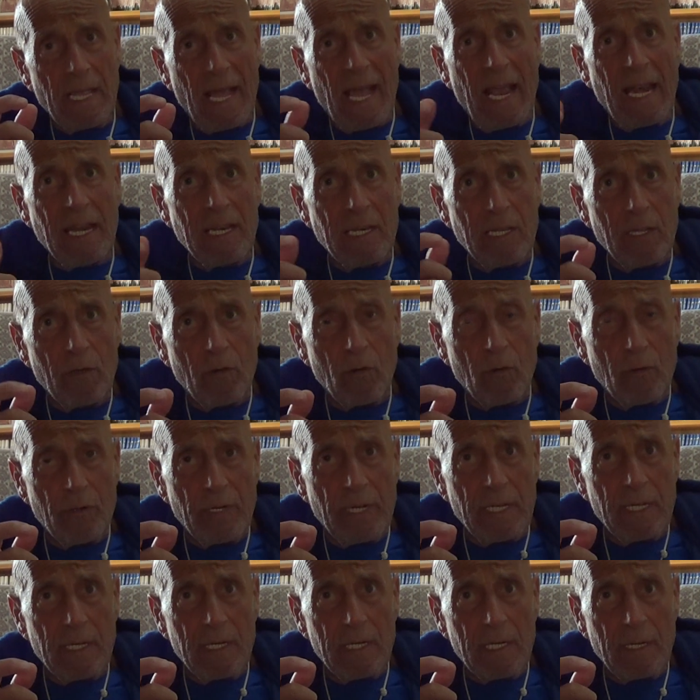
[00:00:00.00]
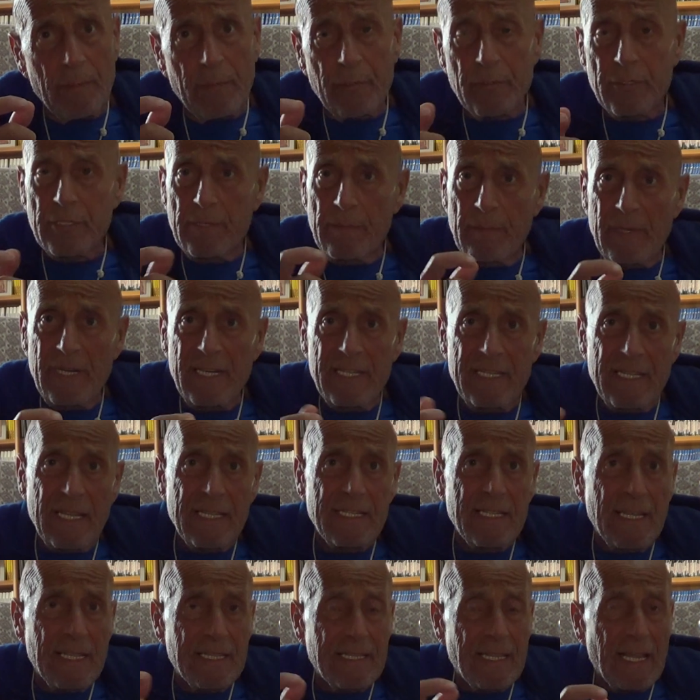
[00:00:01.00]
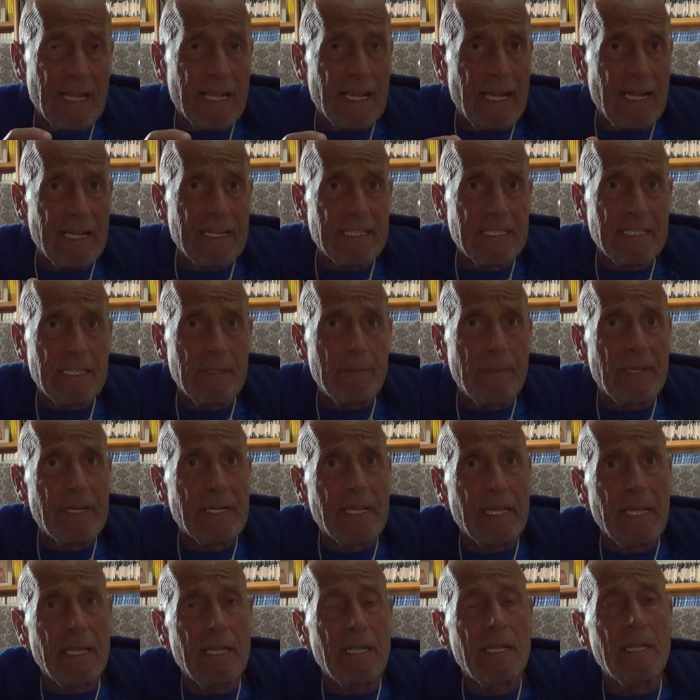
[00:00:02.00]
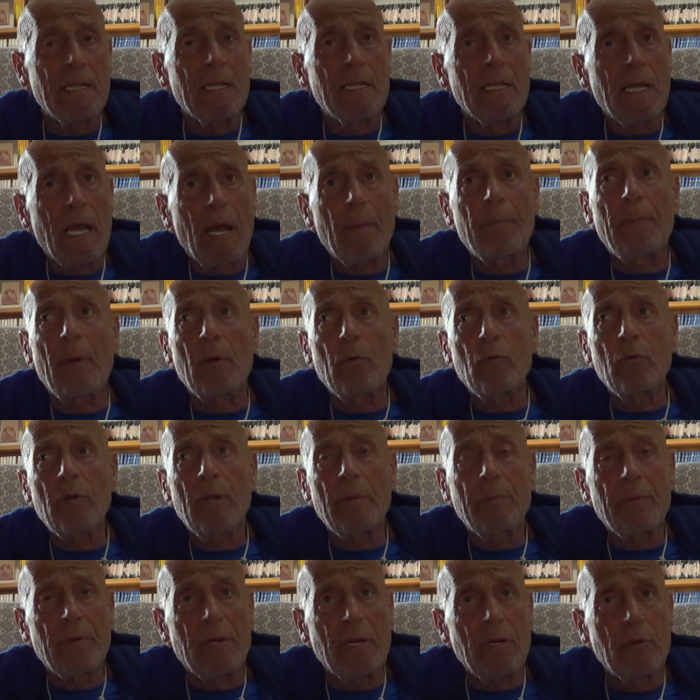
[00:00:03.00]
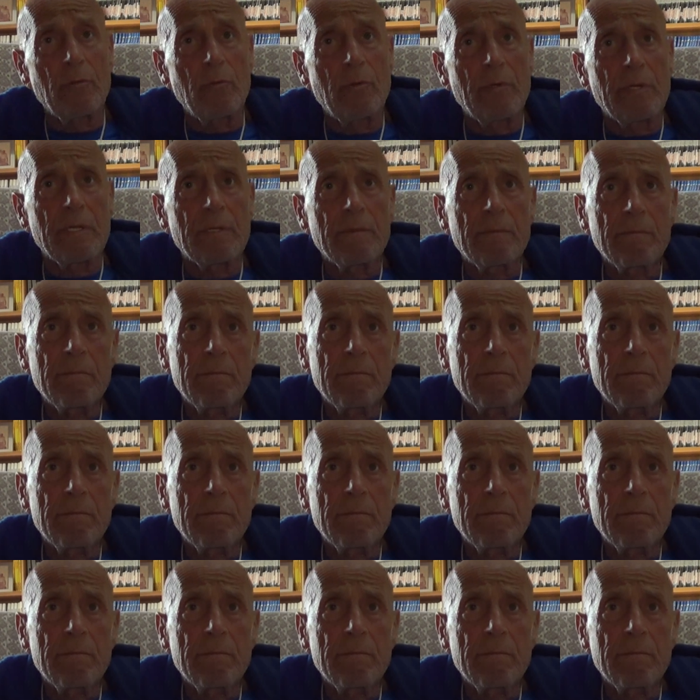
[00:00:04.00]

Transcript: dà al leone la possibilità di attaccarsi perché ha paura pure lui.